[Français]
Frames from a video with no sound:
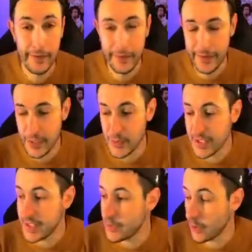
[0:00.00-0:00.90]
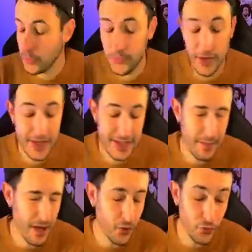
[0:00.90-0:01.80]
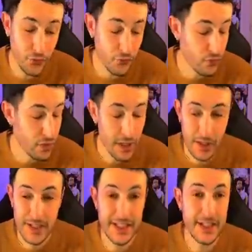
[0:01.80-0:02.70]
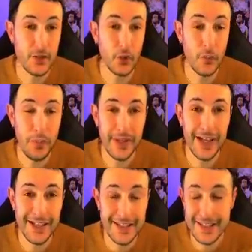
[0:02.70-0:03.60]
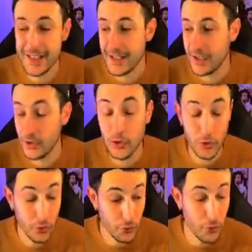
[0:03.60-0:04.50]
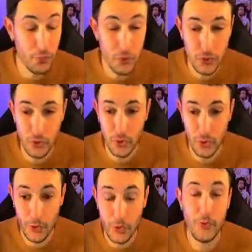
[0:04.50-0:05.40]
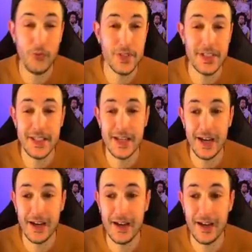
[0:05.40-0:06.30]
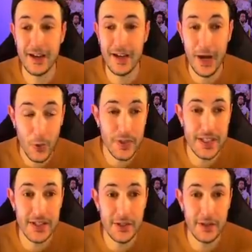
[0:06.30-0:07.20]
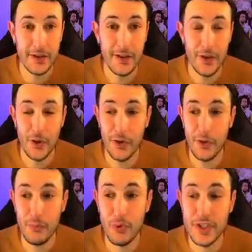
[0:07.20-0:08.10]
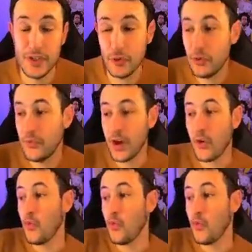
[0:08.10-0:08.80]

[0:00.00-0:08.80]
Il y a eu cette histoire de VAR, ça m'a rendu fou. Cette histoire de penalty, non, de, but euh, refusé à, à Rudiger euh, pour une histoire de VAR où